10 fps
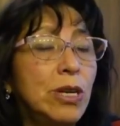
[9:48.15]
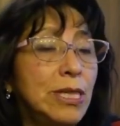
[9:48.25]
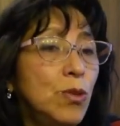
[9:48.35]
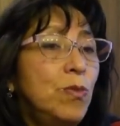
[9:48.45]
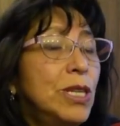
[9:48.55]

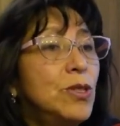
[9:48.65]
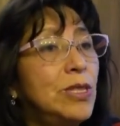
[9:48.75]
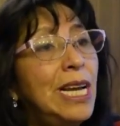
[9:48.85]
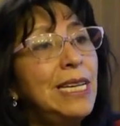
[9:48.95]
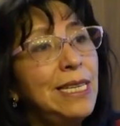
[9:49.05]
que su
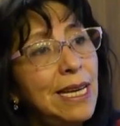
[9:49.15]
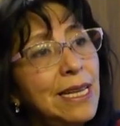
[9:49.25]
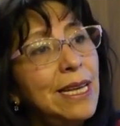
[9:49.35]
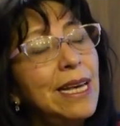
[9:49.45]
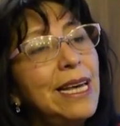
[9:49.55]

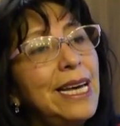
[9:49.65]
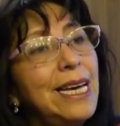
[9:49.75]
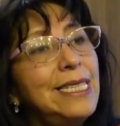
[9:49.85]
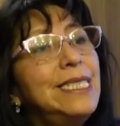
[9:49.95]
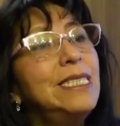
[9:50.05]
personalidad
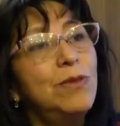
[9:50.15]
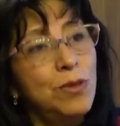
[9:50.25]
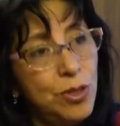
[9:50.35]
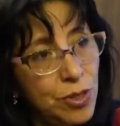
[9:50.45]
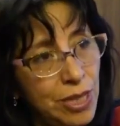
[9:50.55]
es
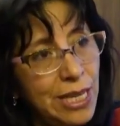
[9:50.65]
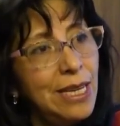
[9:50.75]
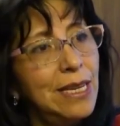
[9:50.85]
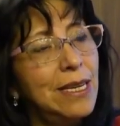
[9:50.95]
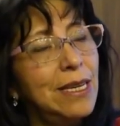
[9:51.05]
disfuncional,